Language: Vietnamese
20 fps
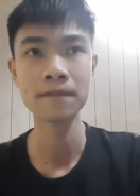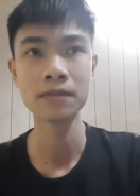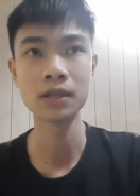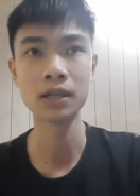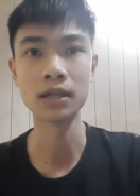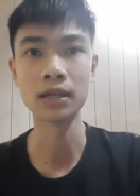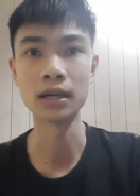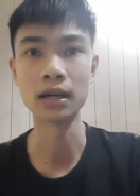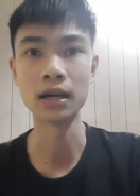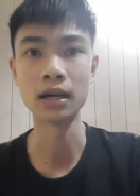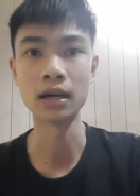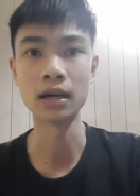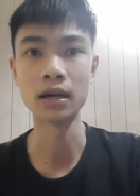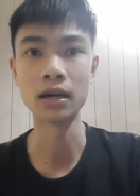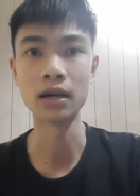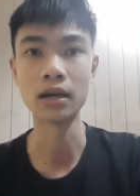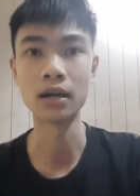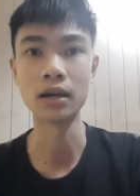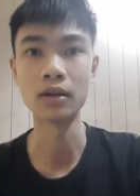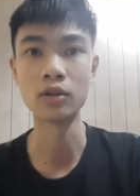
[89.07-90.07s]
Thì
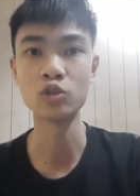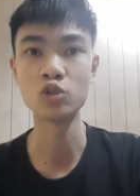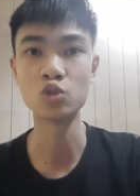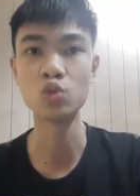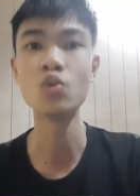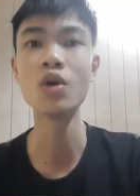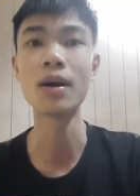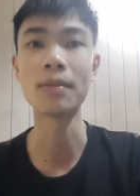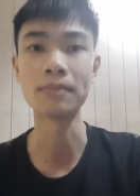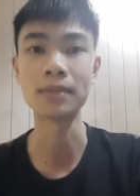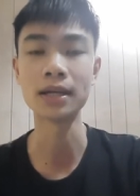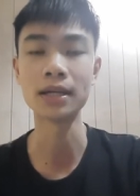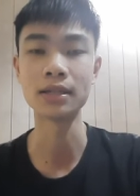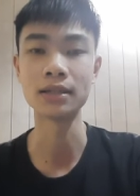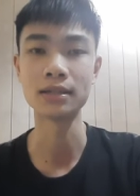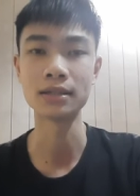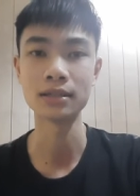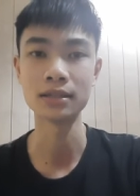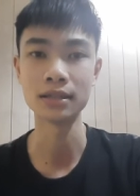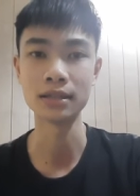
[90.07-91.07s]
là nó rú ầm lên,
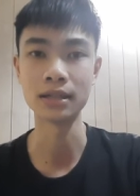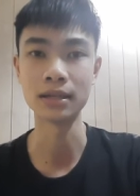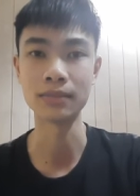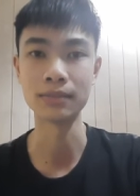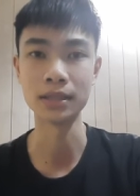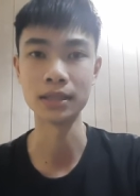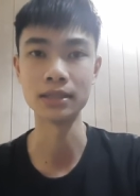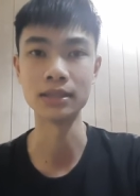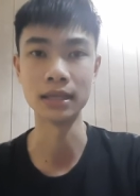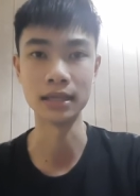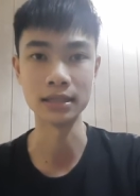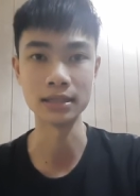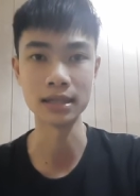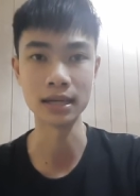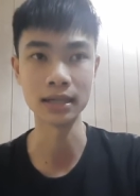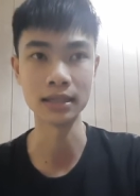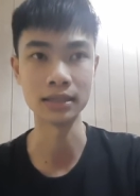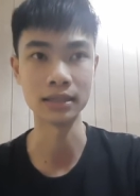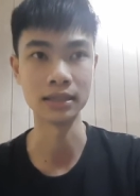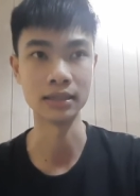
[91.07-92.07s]
thì là mình tỉnh
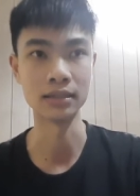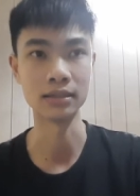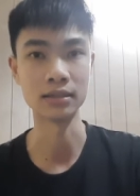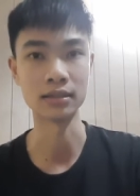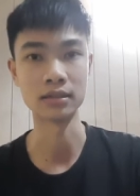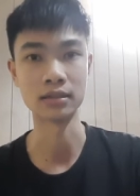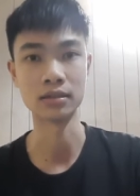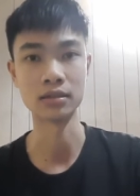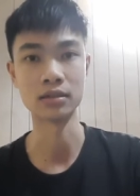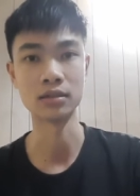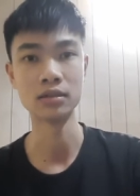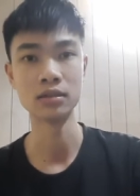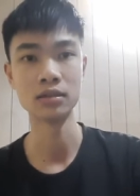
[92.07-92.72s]
dậy, thì là